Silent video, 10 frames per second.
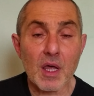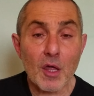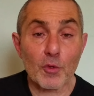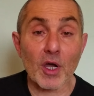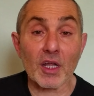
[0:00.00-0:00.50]

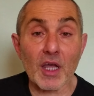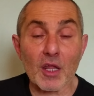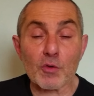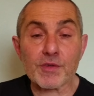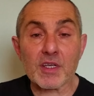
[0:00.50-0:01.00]
Но когда
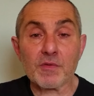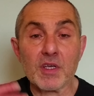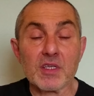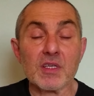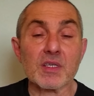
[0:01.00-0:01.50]
оно в
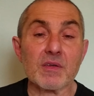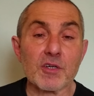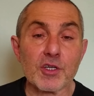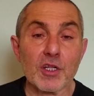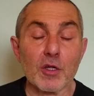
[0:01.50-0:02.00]
созвездии с
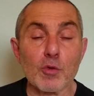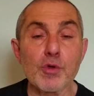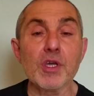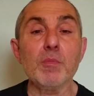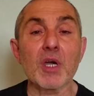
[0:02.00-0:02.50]
совершенно
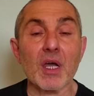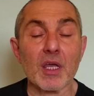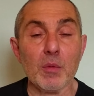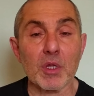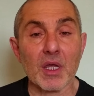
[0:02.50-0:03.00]
другими
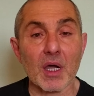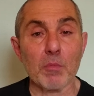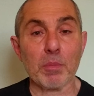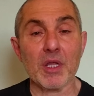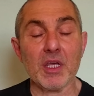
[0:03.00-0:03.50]
какими-то
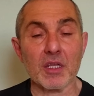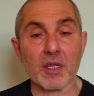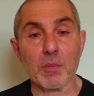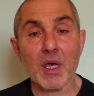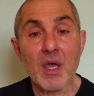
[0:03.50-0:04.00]

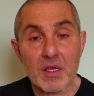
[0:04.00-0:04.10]
компонентами,